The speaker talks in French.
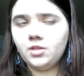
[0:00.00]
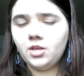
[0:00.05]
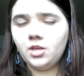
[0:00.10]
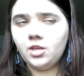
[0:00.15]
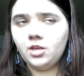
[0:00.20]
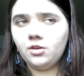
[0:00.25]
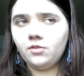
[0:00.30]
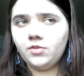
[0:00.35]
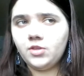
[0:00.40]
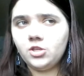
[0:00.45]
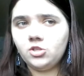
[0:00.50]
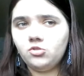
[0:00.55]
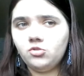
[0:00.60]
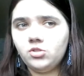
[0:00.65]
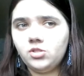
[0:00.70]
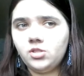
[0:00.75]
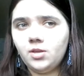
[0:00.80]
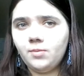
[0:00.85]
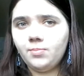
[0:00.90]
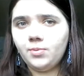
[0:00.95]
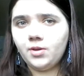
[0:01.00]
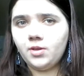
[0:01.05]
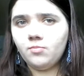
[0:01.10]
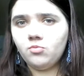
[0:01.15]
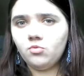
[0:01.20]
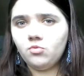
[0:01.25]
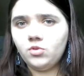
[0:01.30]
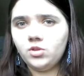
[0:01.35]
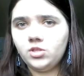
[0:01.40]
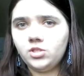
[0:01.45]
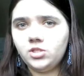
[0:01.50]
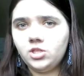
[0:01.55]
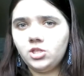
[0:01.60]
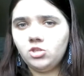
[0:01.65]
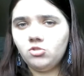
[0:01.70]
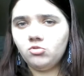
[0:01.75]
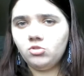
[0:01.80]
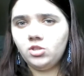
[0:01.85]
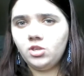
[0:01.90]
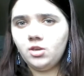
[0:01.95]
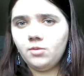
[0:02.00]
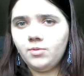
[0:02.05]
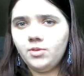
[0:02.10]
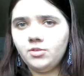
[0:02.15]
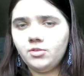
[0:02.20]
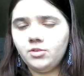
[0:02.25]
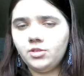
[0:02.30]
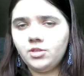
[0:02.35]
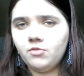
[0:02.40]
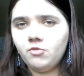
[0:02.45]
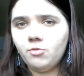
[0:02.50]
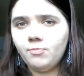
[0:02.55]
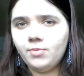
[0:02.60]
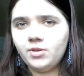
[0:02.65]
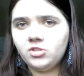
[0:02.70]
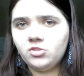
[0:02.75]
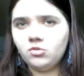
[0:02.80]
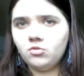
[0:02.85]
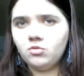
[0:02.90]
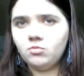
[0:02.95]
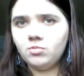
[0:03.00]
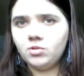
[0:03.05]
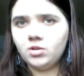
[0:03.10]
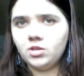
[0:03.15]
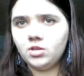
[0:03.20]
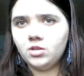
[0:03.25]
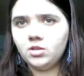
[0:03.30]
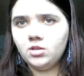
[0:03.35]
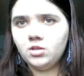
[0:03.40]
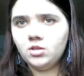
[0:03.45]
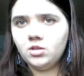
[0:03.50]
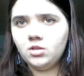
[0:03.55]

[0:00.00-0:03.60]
et il revient juste après pour laisser une autre gamine qui il veut pas s'encombrer.